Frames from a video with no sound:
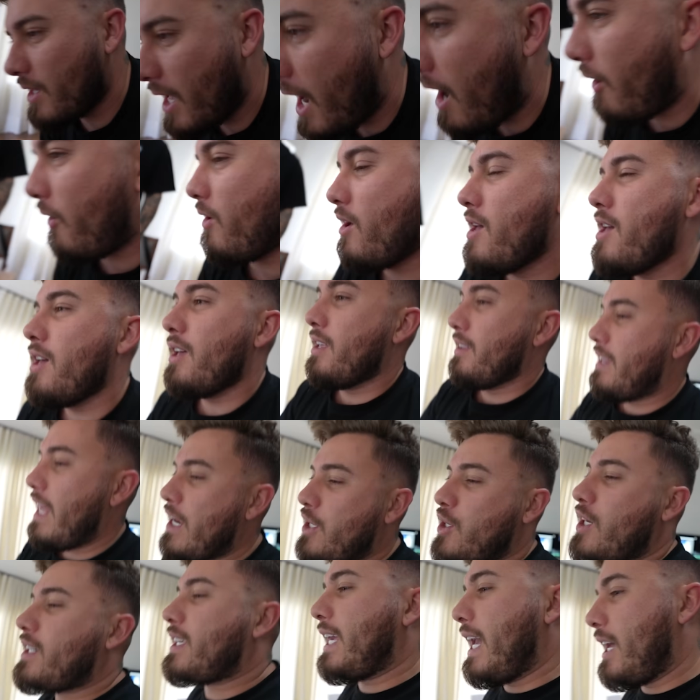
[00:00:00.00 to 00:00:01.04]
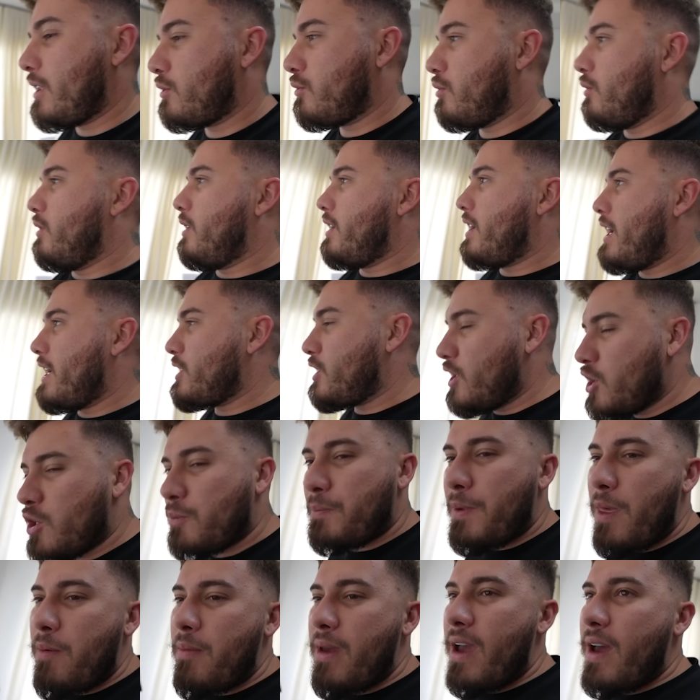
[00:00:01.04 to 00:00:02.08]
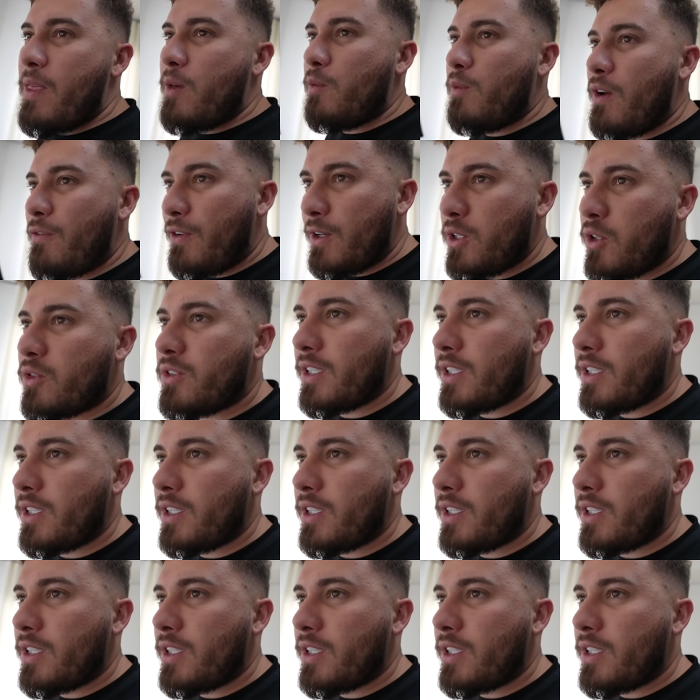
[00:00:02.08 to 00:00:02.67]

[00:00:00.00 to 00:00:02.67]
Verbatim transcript: Não, deixa quieto. A gente primeiro vai fazer o